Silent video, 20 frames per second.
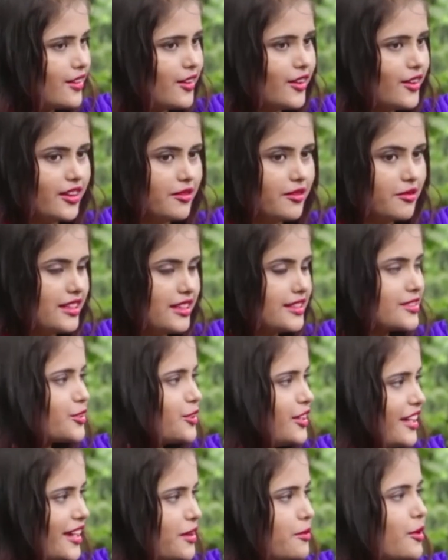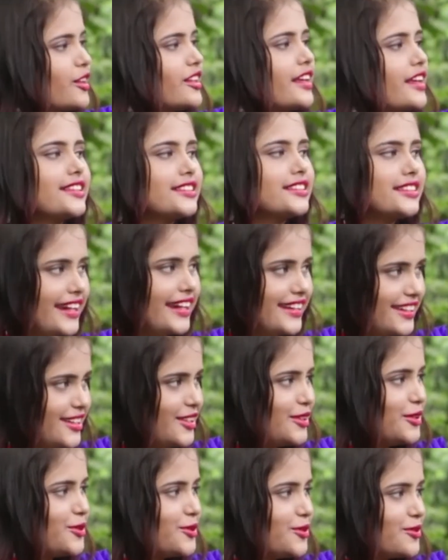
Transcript: और मैं इसको लेके बहुत एक्साइटेड हूँ